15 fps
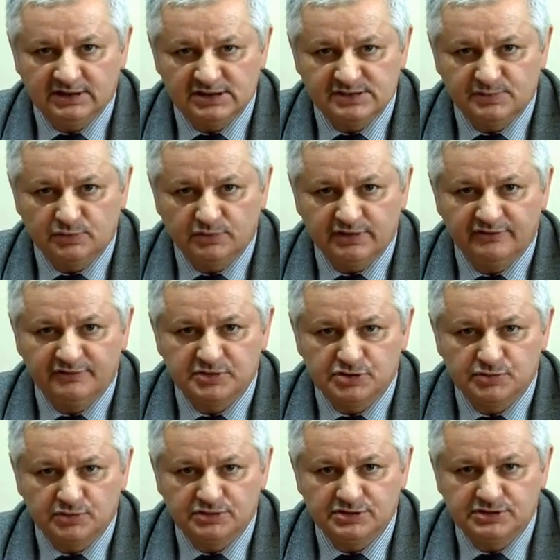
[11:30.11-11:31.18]
tej spółki w
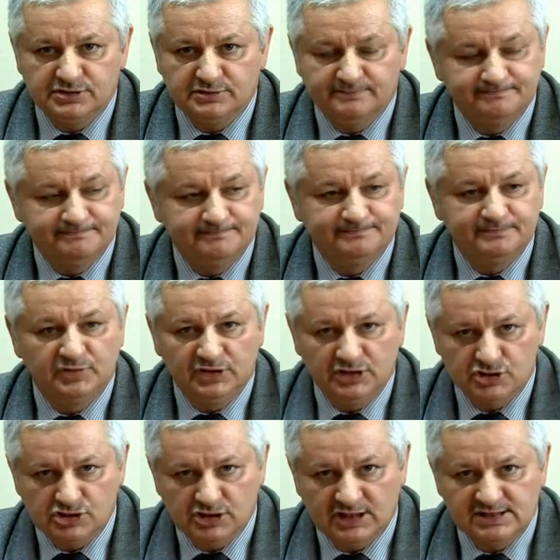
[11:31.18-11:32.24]
przyszłości.
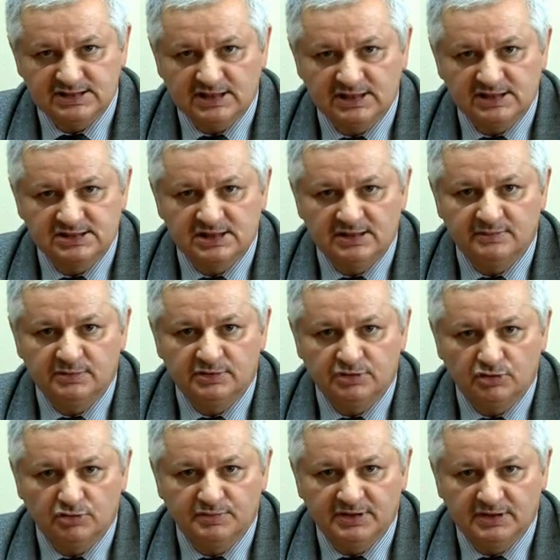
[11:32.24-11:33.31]
Jeszcze raz zachęcam
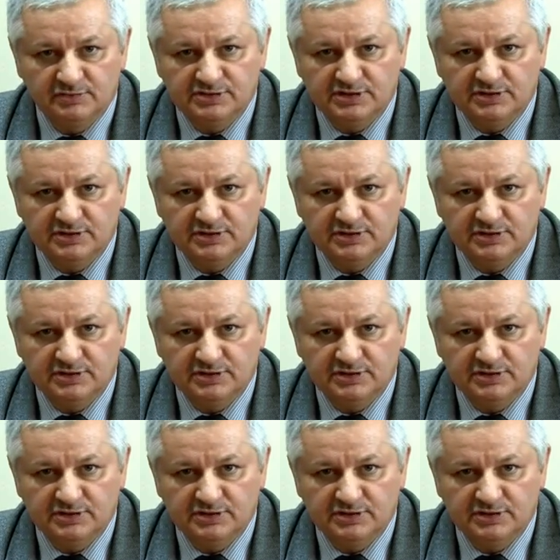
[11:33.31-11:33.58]
do kupna